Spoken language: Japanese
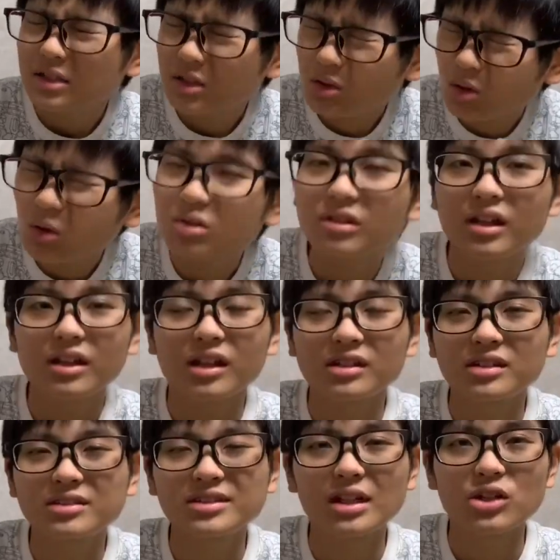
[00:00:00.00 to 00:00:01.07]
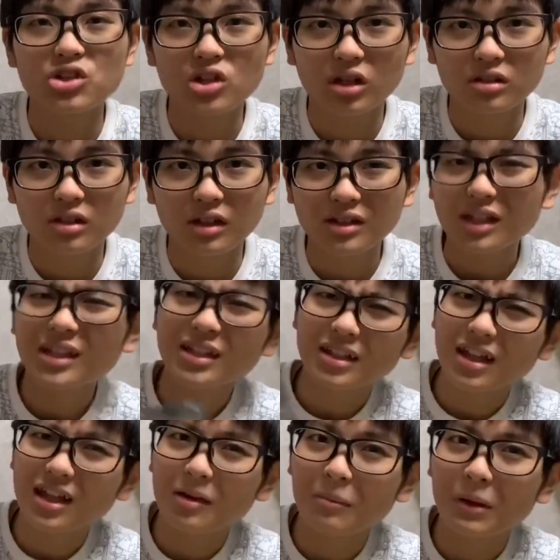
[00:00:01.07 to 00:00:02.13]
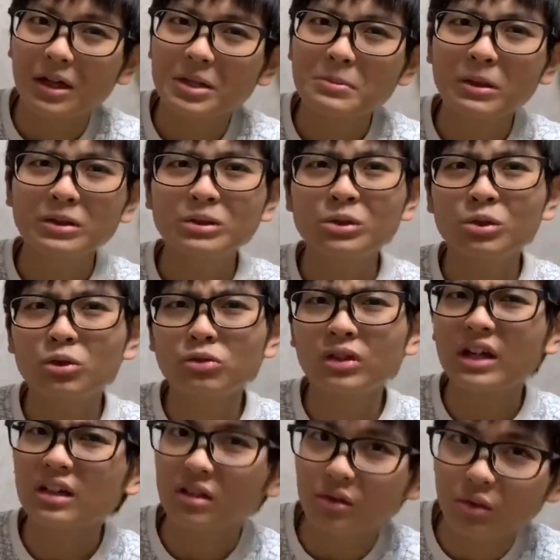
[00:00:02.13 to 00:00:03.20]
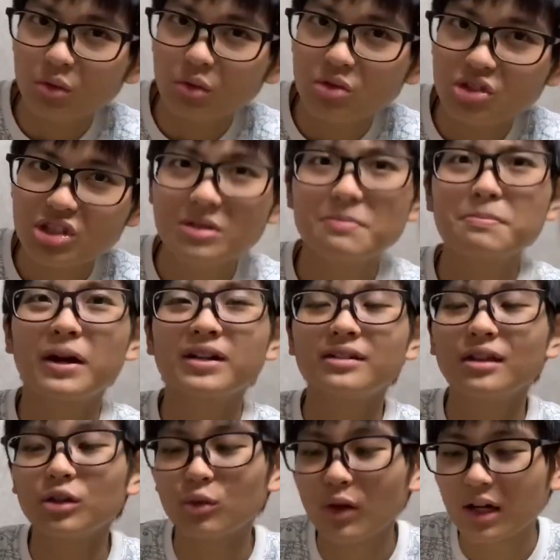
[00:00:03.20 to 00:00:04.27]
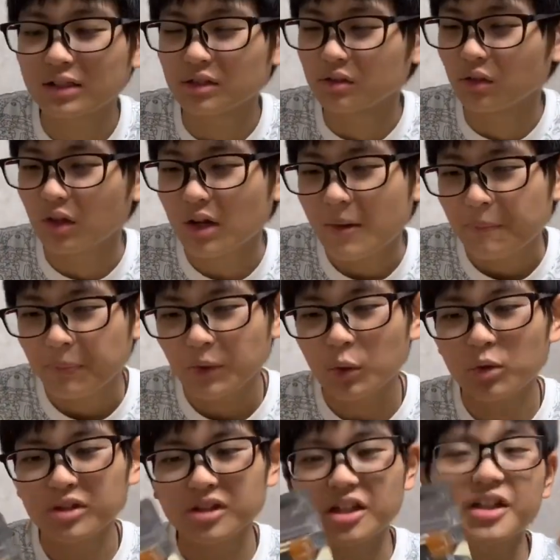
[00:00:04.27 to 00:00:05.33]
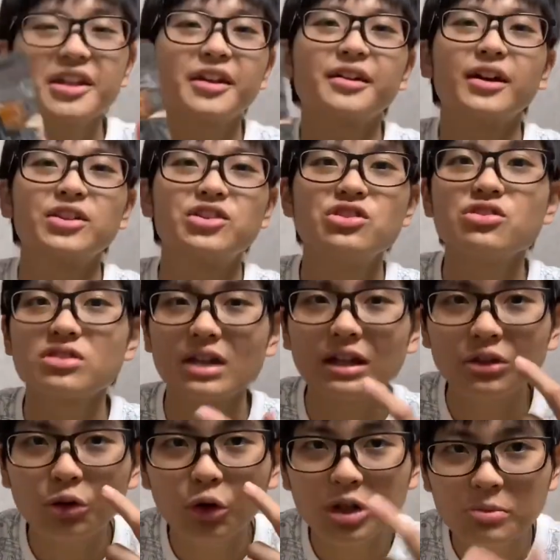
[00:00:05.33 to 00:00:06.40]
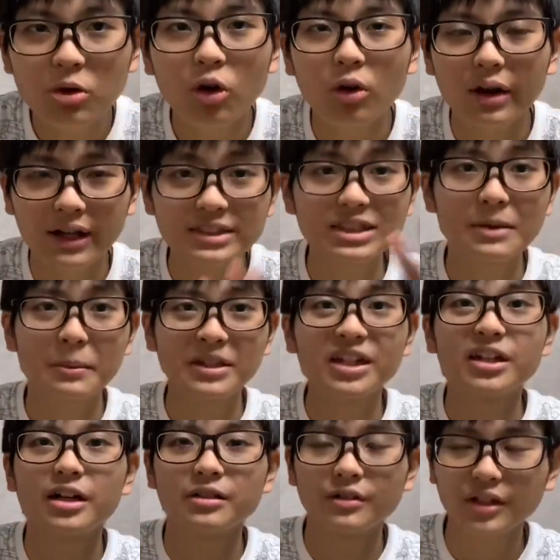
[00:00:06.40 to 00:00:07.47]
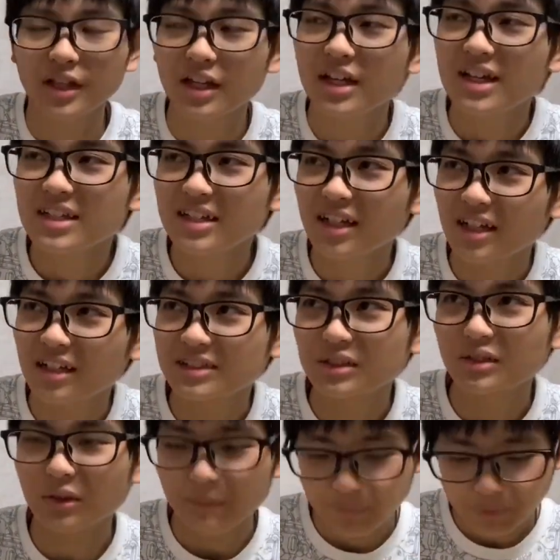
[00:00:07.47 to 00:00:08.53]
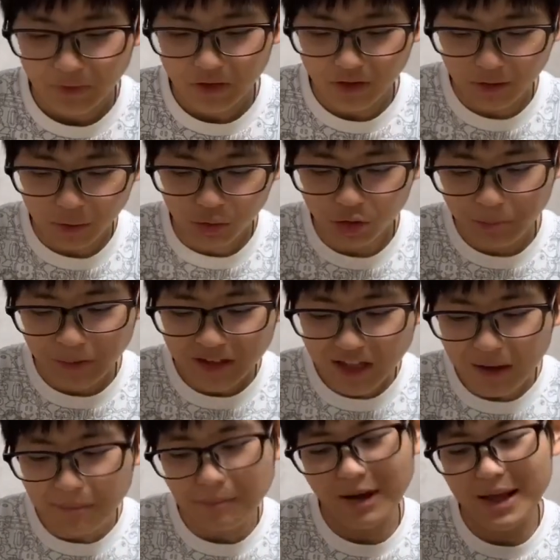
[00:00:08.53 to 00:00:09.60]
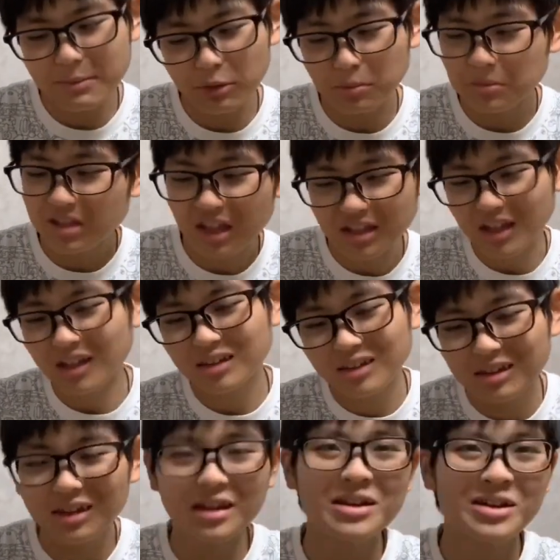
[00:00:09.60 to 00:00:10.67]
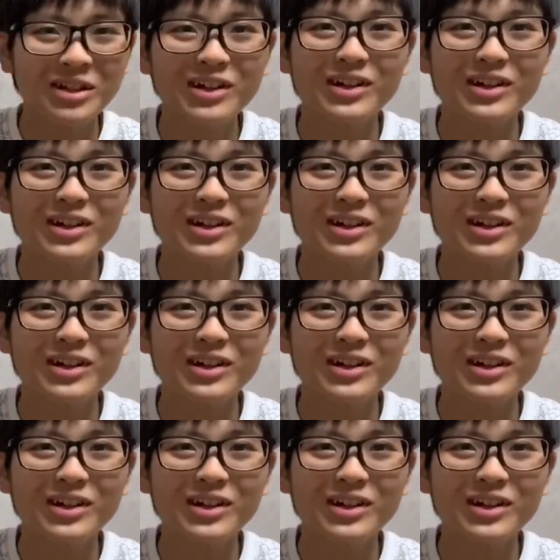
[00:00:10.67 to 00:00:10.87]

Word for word: ごくね、やってて楽しかった。ただね、まあ、今んとこないけど、心配なのは、その、これ783通りも完成パターンがあるわけ。だから、その、あれ、このパターン前も見たなっていう